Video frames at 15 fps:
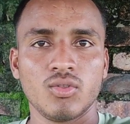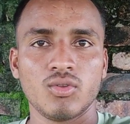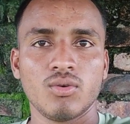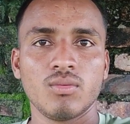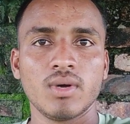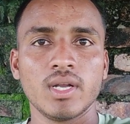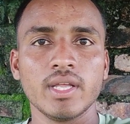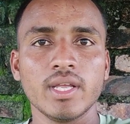तो
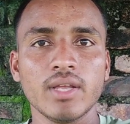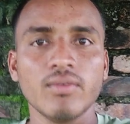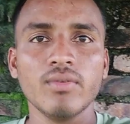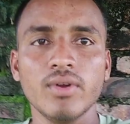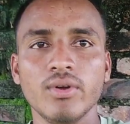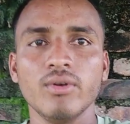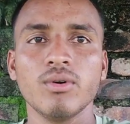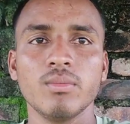हमारे ये
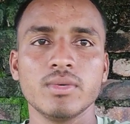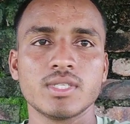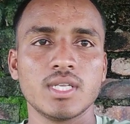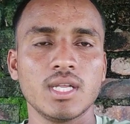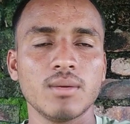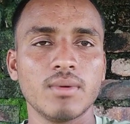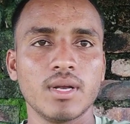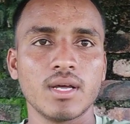वीडियो हम
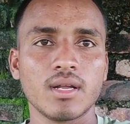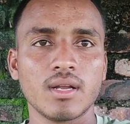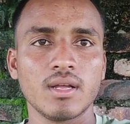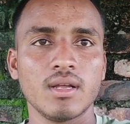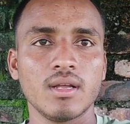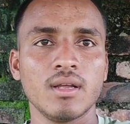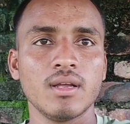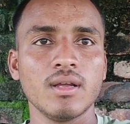इसलिए बना
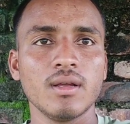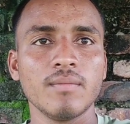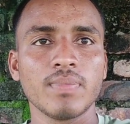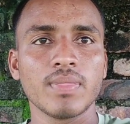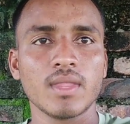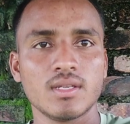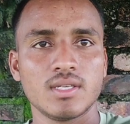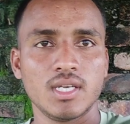रहे हैं
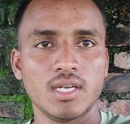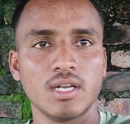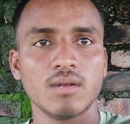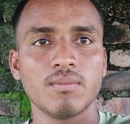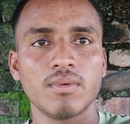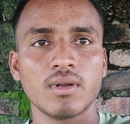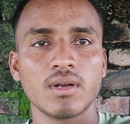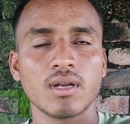चैनल
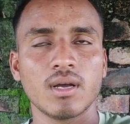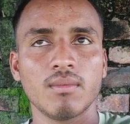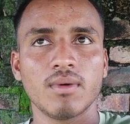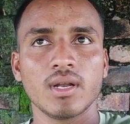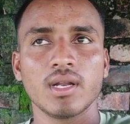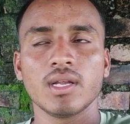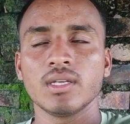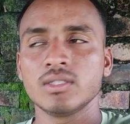पर
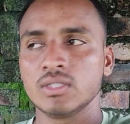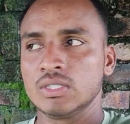हमारे